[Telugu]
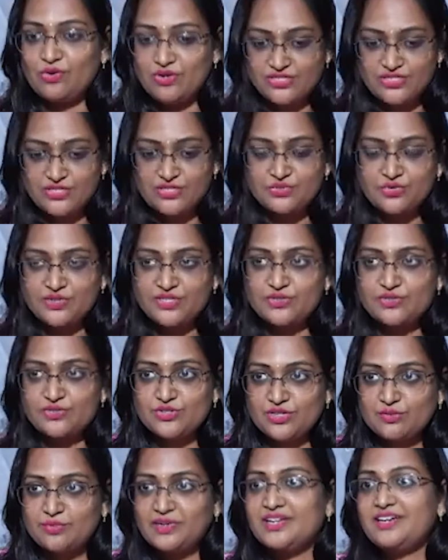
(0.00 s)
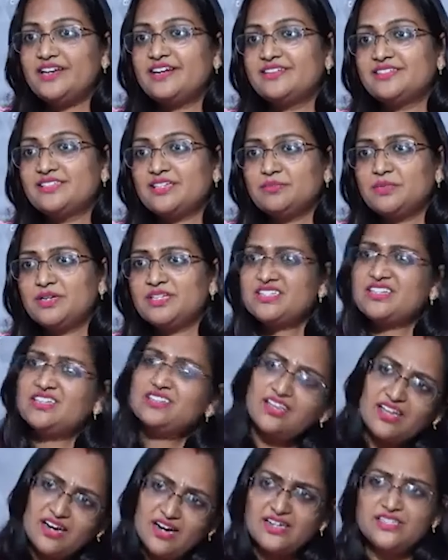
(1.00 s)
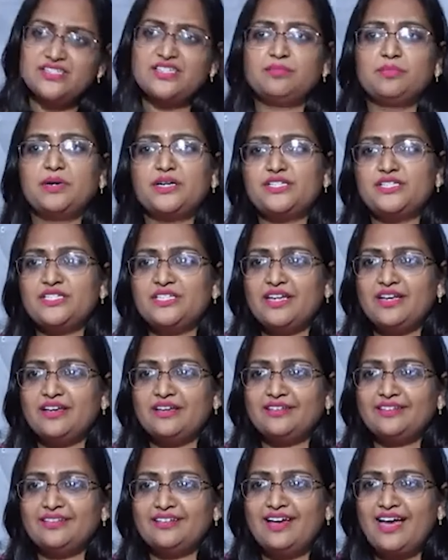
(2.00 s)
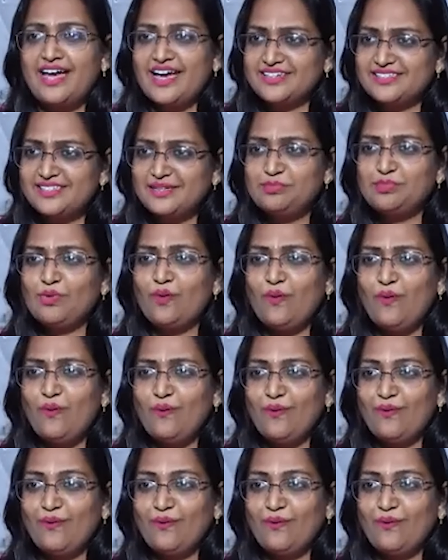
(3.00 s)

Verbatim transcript: ఒక సిచ్యువేషన్ వచ్చినప్పుడు నేను ఏడిసే మనిషి అయితే ఏడిసే మనిషినే యాక్సెప్ట్ నో